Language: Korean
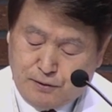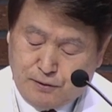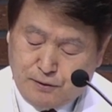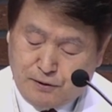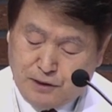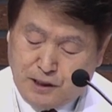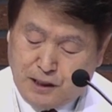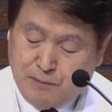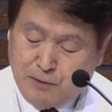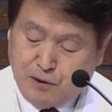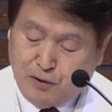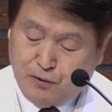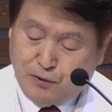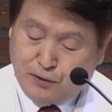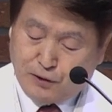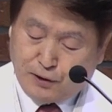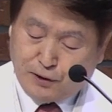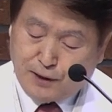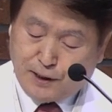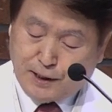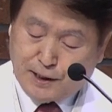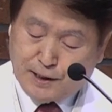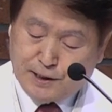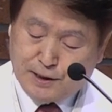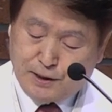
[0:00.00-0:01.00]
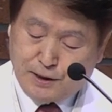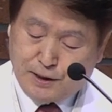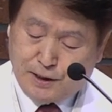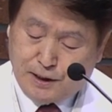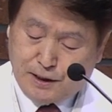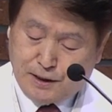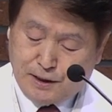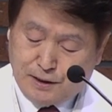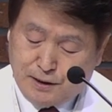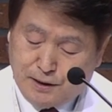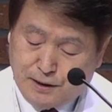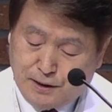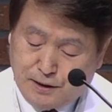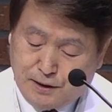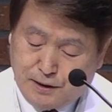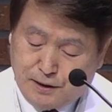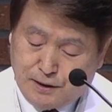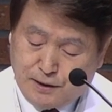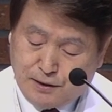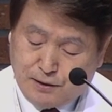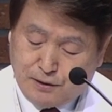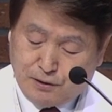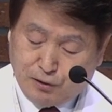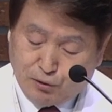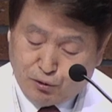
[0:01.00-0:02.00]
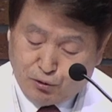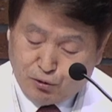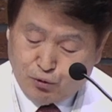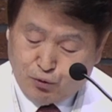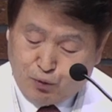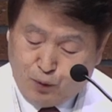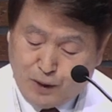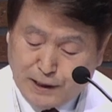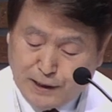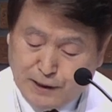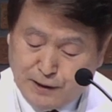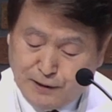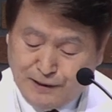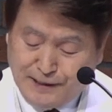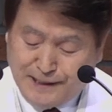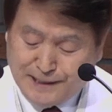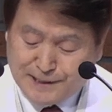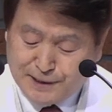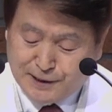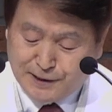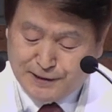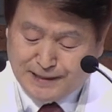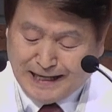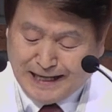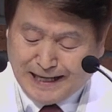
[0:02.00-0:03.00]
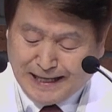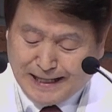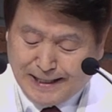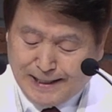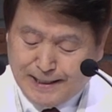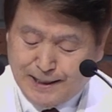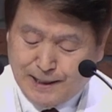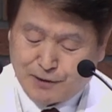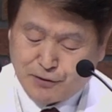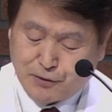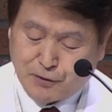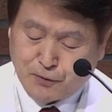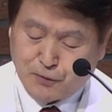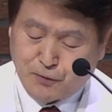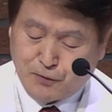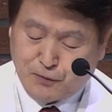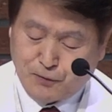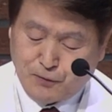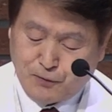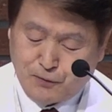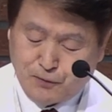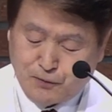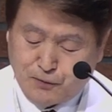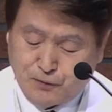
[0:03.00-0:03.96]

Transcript: 그야말로 여러 가지 어려운 환경을 헤쳐나가야 되고